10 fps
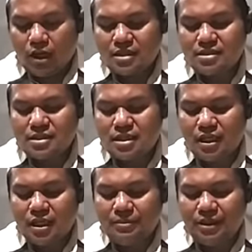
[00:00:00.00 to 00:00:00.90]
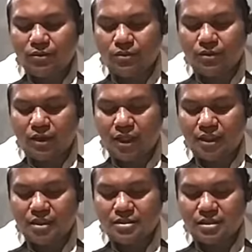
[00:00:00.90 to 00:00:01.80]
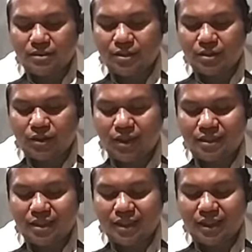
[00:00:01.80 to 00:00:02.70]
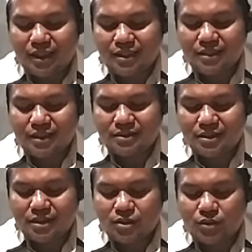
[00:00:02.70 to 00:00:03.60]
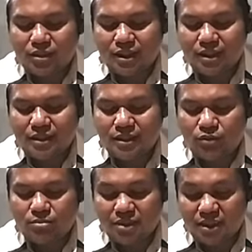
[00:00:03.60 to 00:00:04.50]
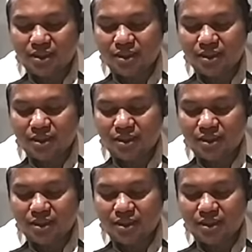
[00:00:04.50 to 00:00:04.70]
As-sabi'u ayyastamirru 'ala al-ahliyati kullal yaumi.